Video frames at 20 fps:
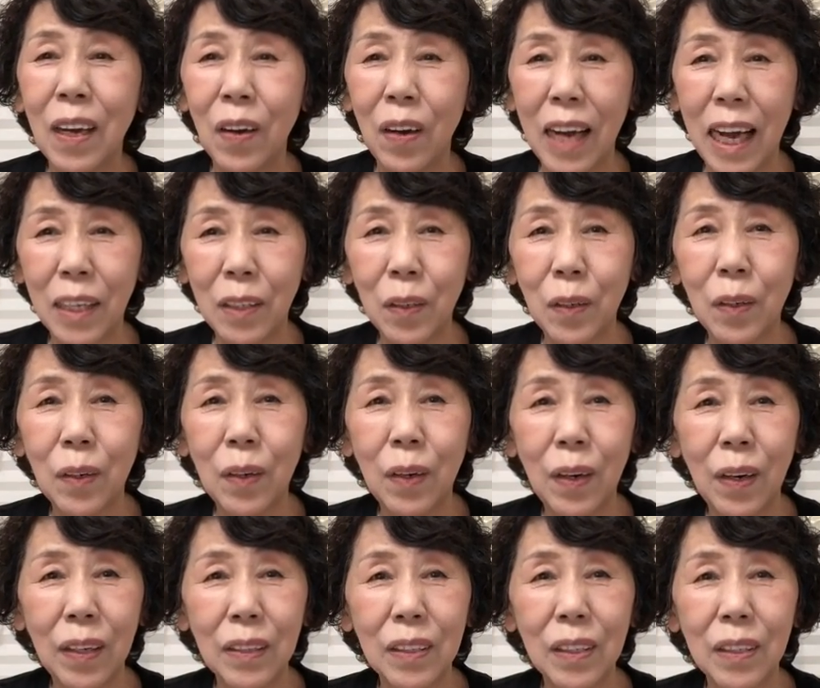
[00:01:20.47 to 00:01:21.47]
あ
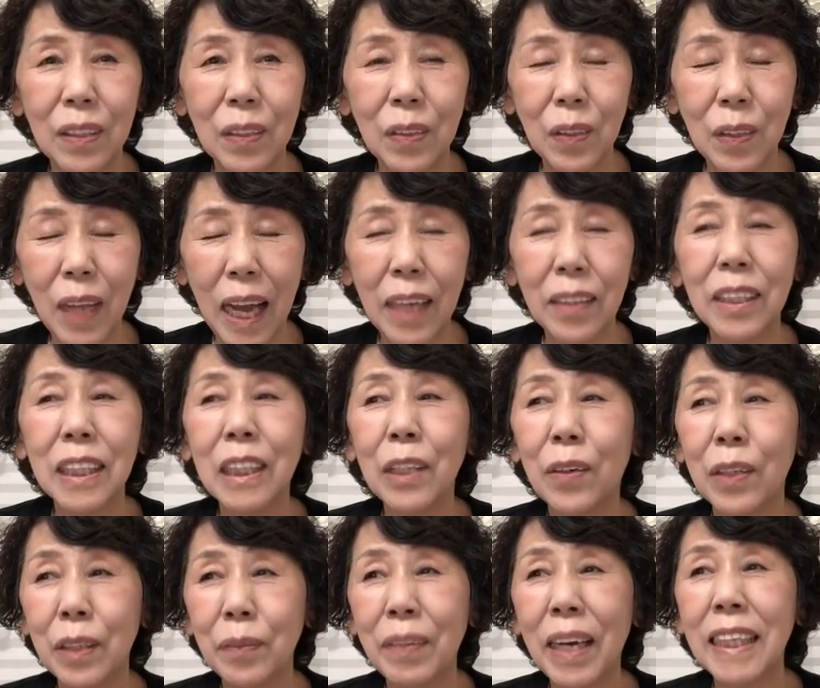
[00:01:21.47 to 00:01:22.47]
のと歩いて
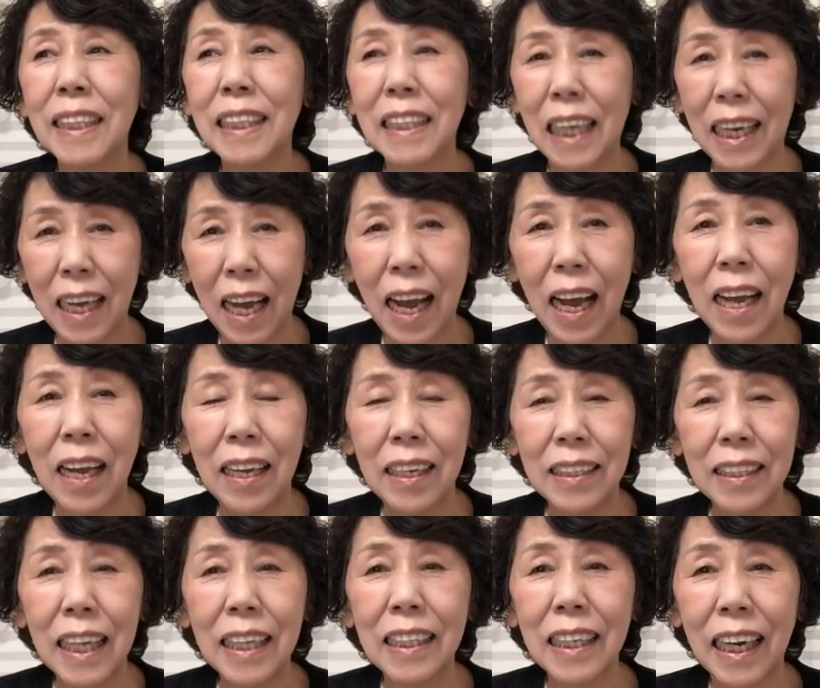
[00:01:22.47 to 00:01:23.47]
おりましたら
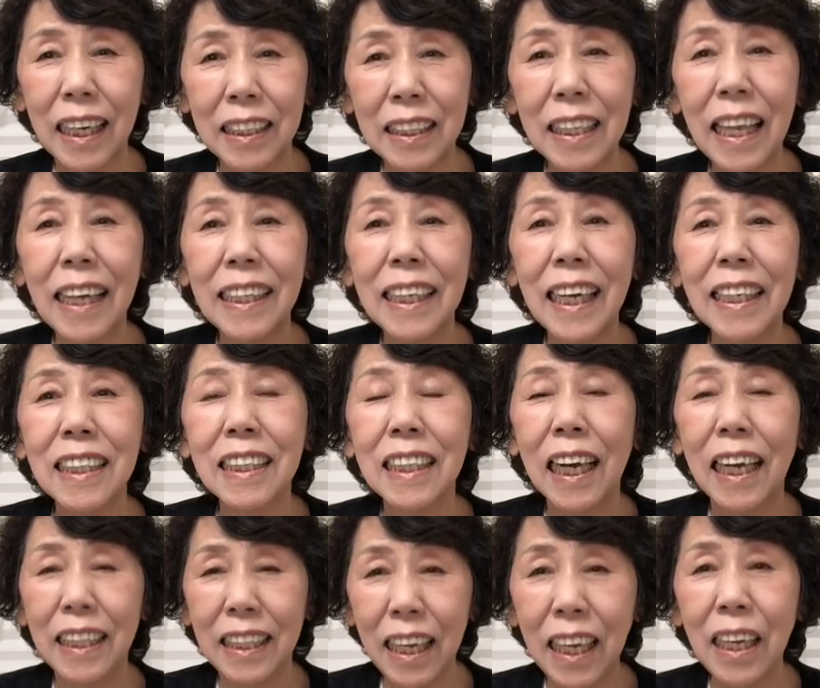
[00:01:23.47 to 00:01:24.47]
なんだか左足
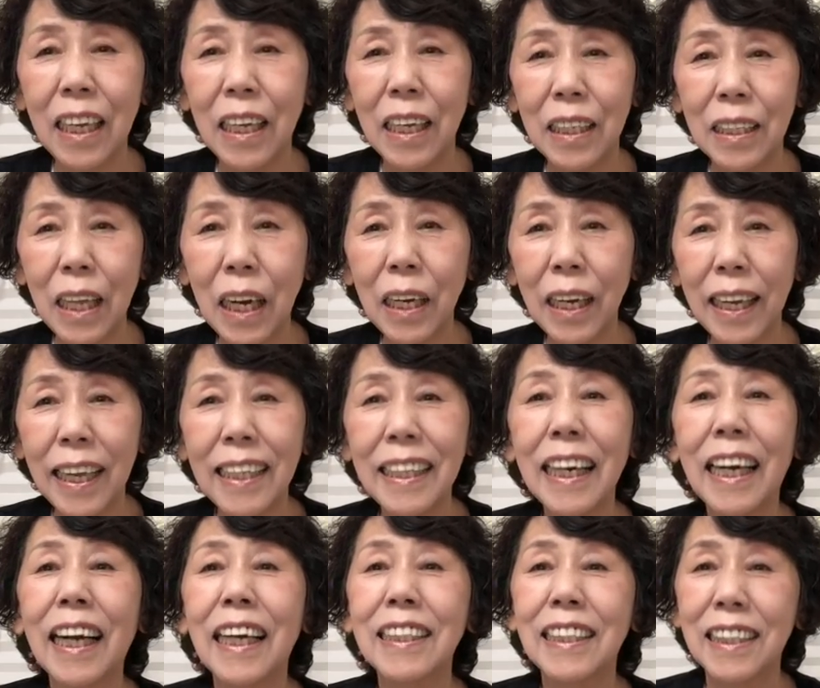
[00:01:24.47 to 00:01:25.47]
がねなんか変
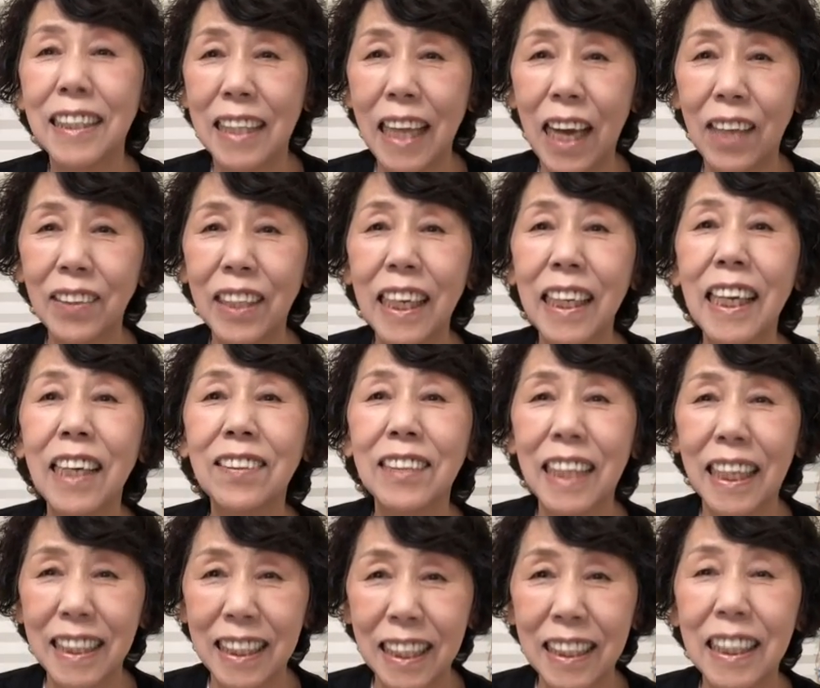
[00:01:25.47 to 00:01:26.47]
な感じで歩けなく
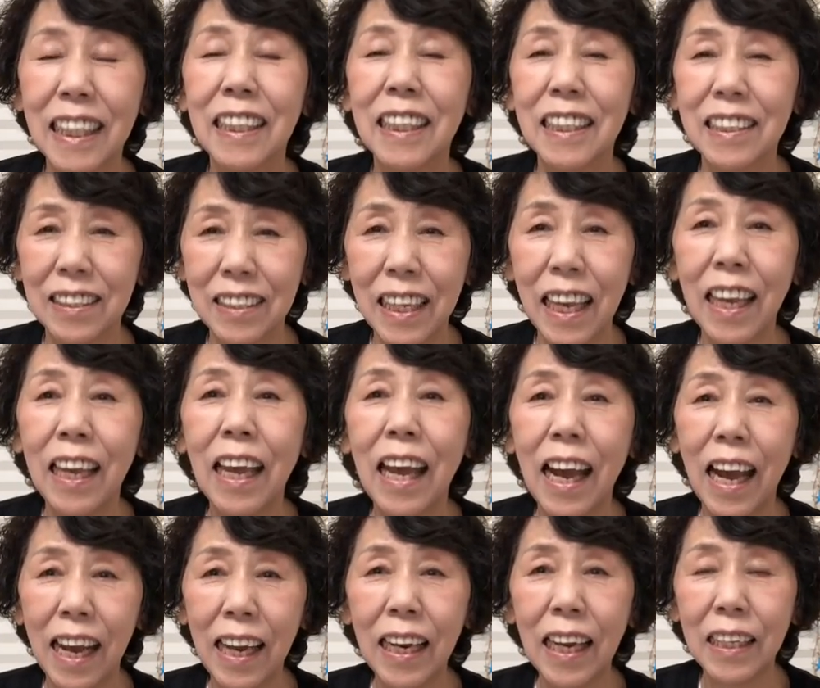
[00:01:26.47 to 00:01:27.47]
なっちゃったんですね
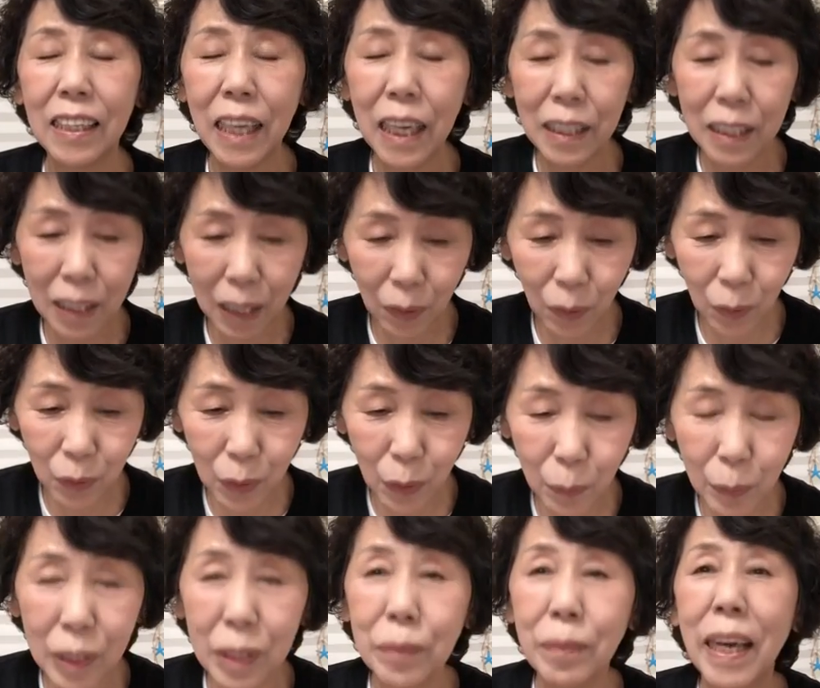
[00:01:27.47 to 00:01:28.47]
あらなんだろうと
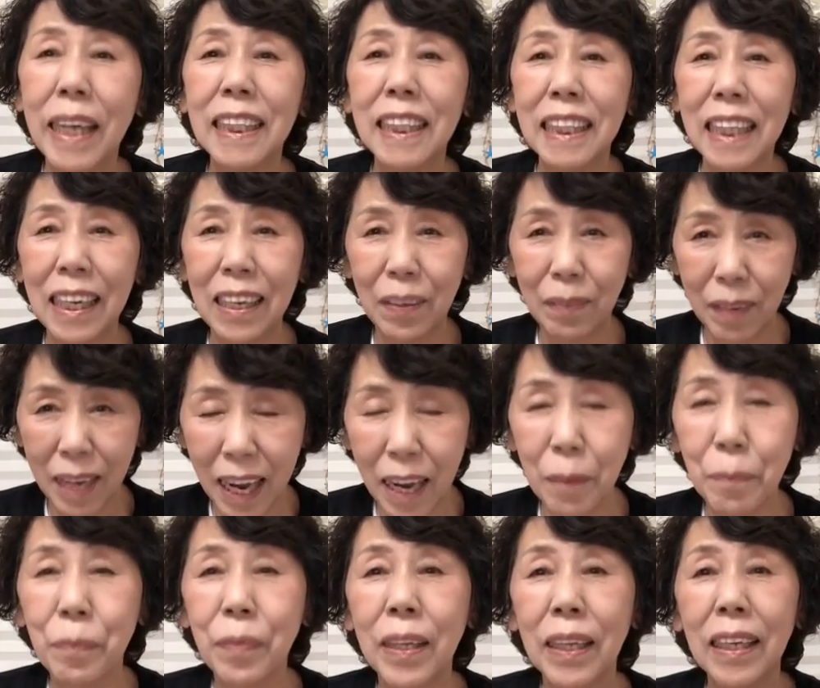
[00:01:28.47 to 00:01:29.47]
思いましたら
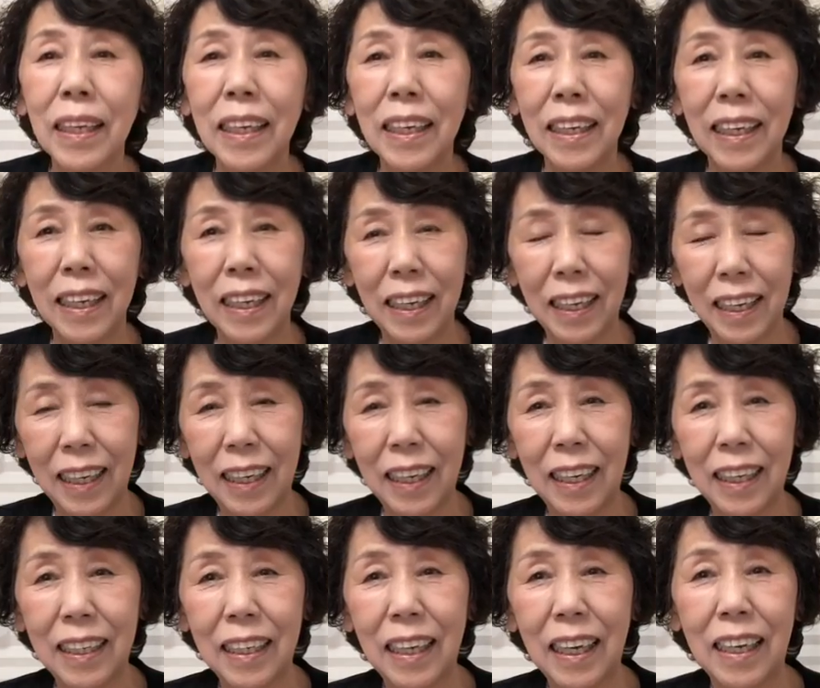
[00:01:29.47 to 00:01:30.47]
ば、
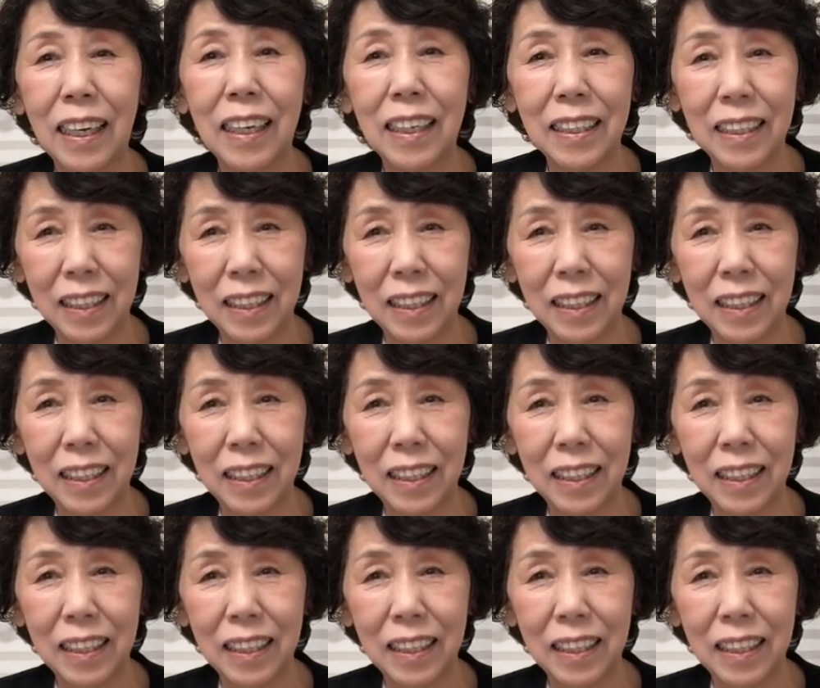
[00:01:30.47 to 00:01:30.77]
えー